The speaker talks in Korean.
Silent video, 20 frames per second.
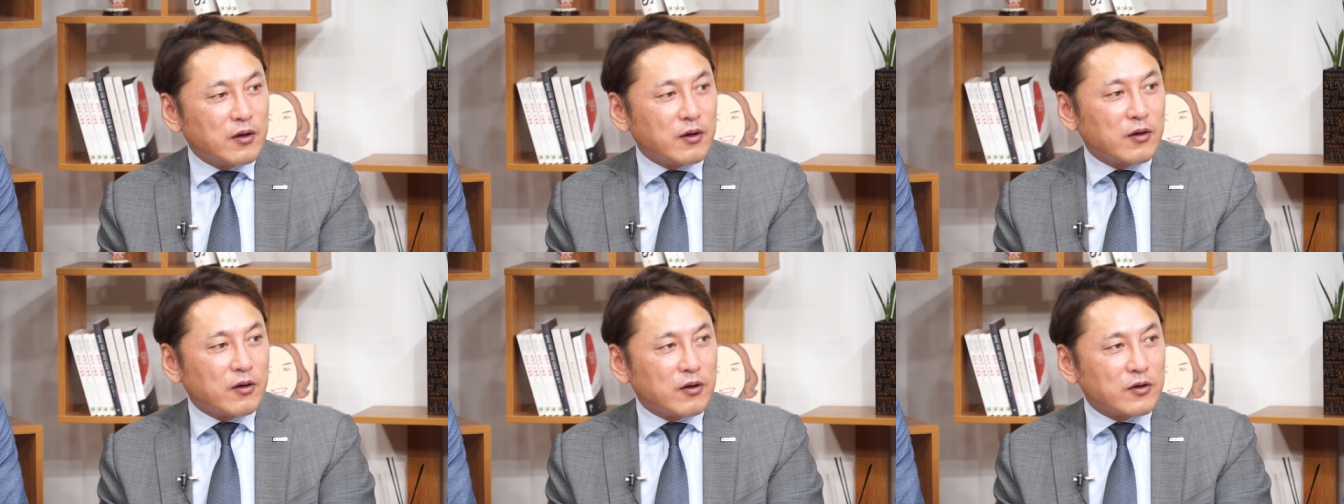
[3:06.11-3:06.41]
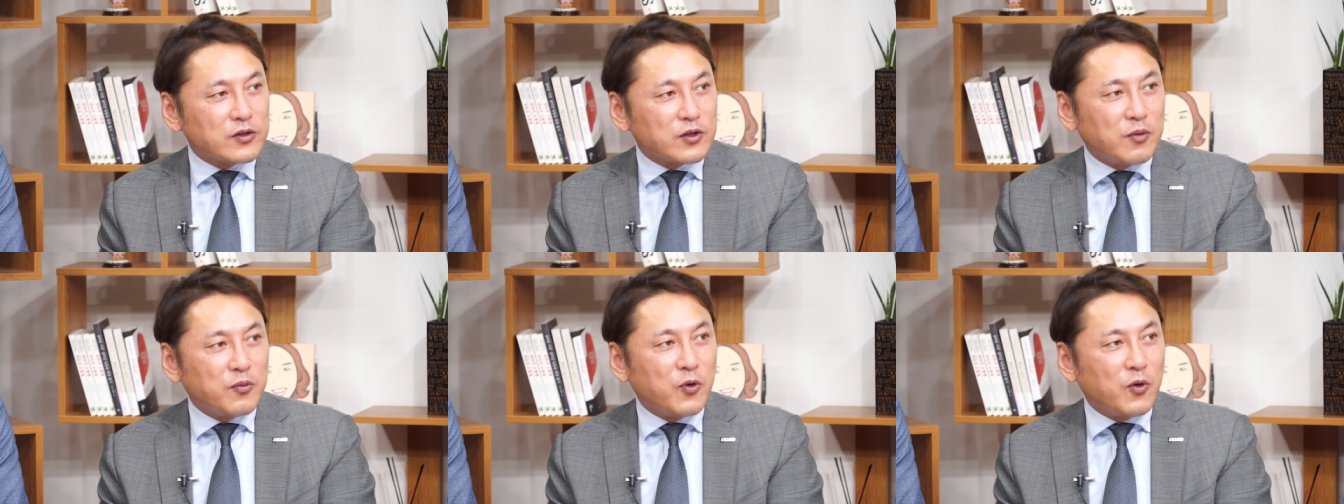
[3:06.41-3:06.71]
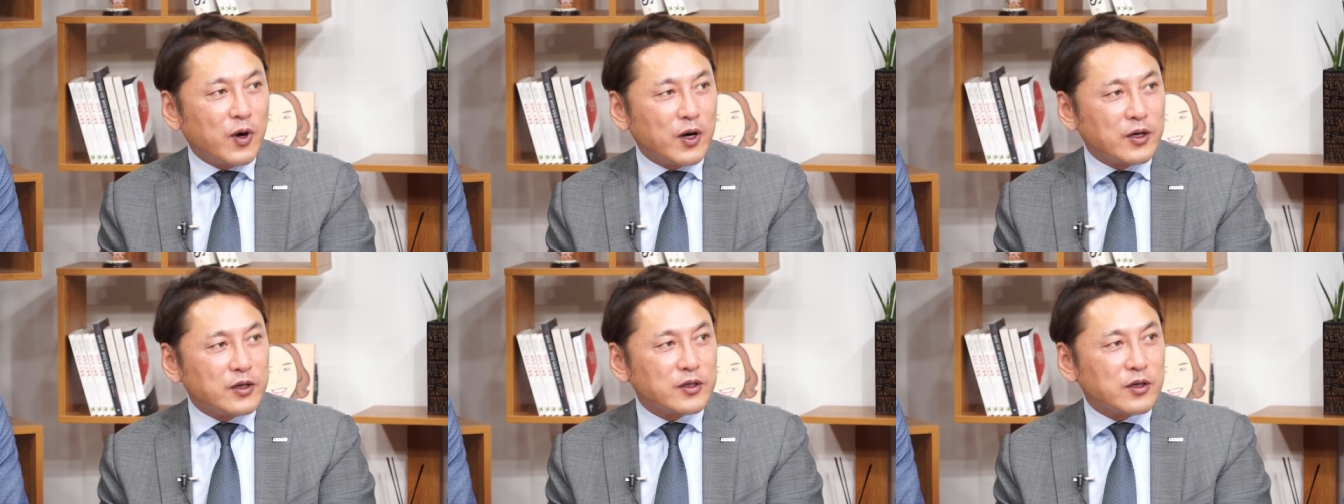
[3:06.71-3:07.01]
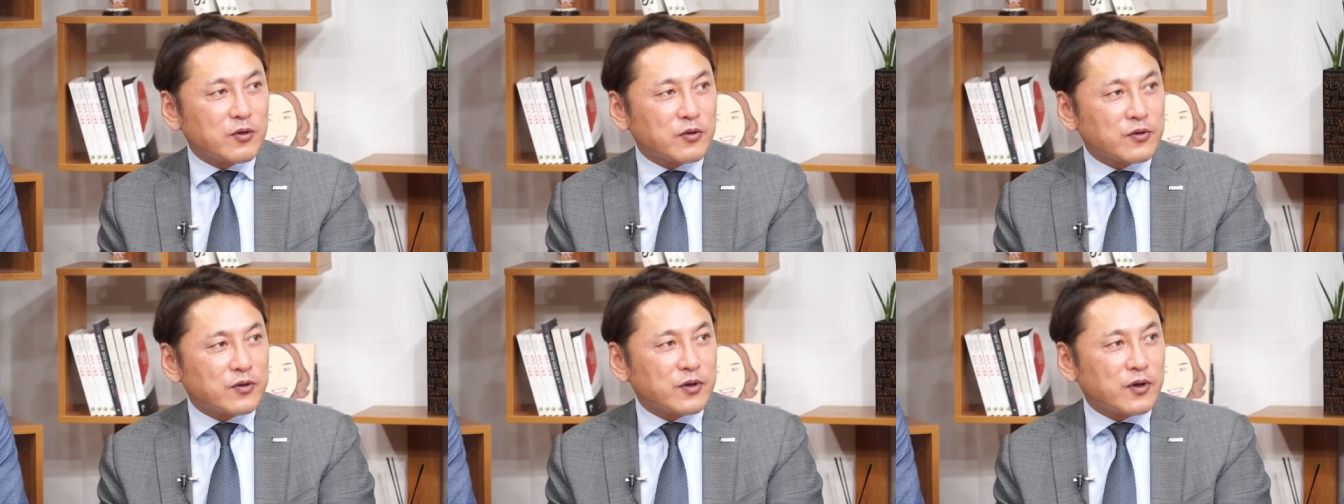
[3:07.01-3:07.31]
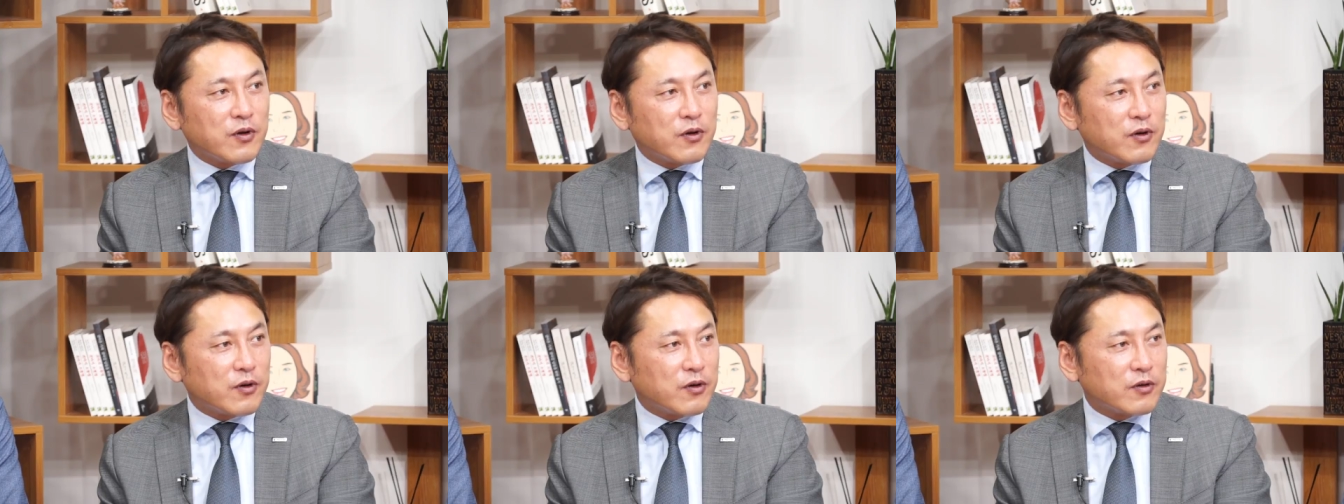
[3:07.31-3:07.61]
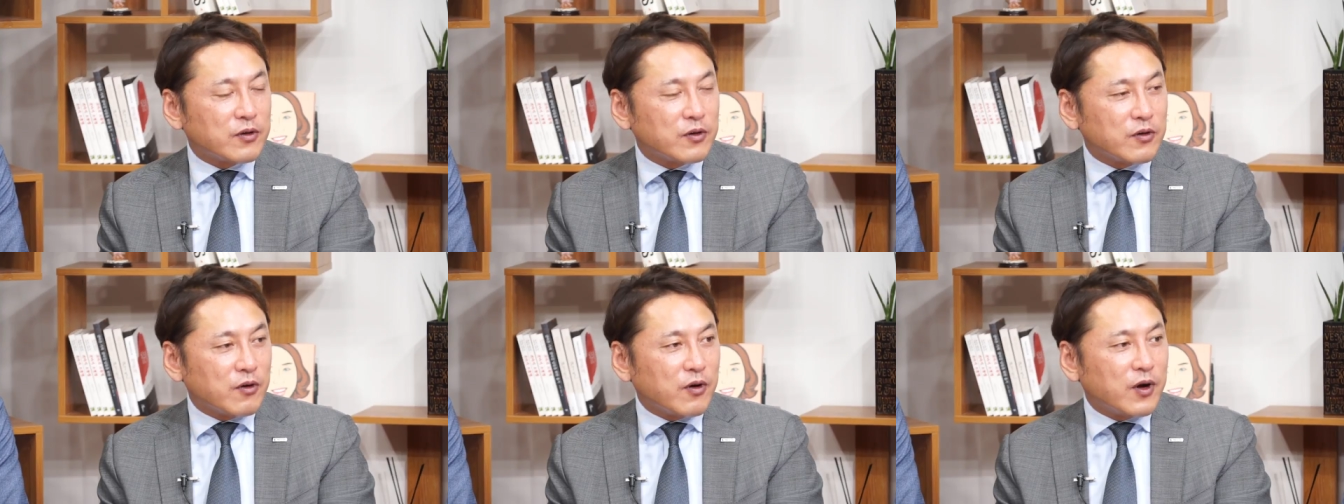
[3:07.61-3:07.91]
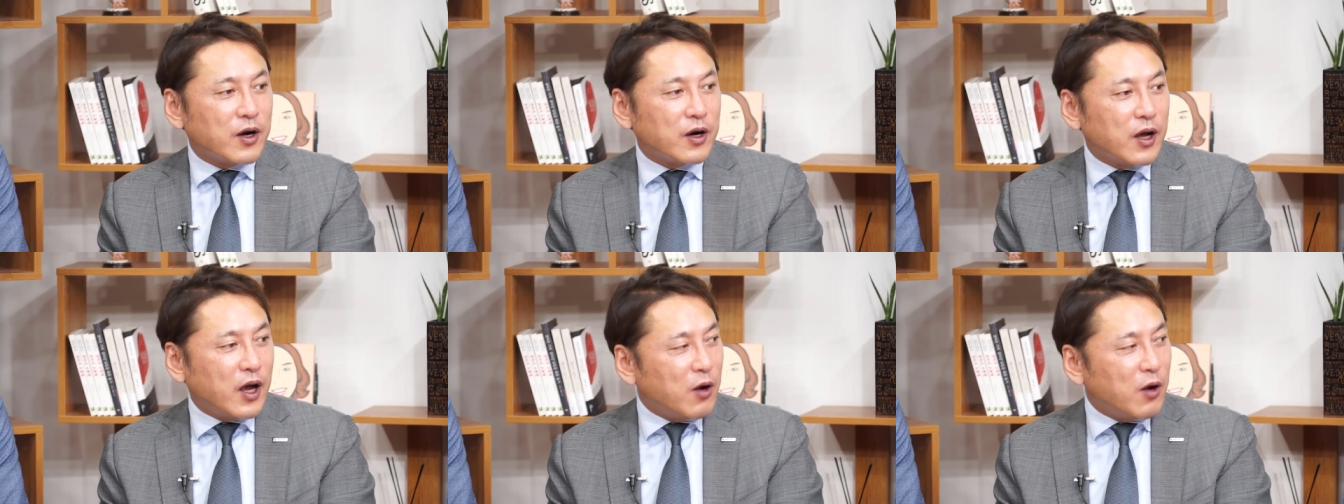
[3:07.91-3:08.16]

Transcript: 어, 점포 관리자로서의 어, 어떤 역할을